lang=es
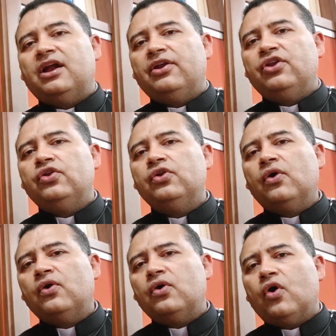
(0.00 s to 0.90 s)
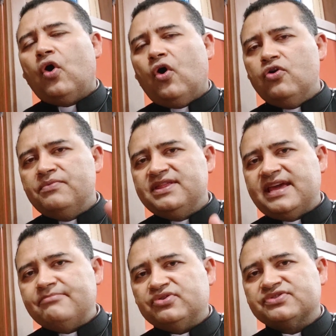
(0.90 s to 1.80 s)
no
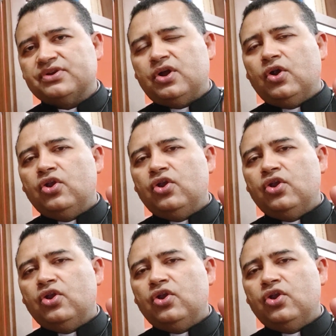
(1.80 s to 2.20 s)
olvidemos,